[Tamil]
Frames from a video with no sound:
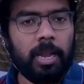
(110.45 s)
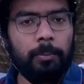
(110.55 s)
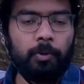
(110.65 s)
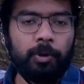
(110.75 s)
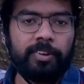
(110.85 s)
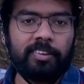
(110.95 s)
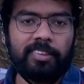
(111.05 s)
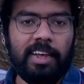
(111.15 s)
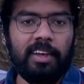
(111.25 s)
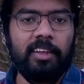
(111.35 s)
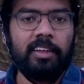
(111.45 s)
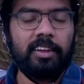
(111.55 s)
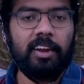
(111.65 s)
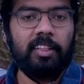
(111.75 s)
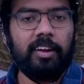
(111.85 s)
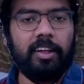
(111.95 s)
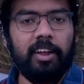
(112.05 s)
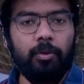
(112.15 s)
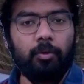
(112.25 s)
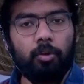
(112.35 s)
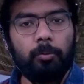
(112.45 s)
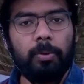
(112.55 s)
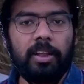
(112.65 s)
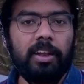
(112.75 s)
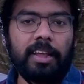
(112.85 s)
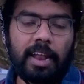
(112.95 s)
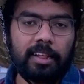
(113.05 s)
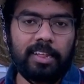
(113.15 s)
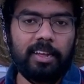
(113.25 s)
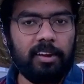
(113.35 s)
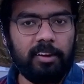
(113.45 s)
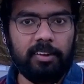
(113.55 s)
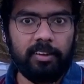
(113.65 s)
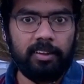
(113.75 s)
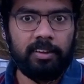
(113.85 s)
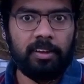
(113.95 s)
நம்ம யூனிவர்ஸில் கிட்டத்தட்ட நூறு பில்லியன் கேலக்சிகள் இருக்குது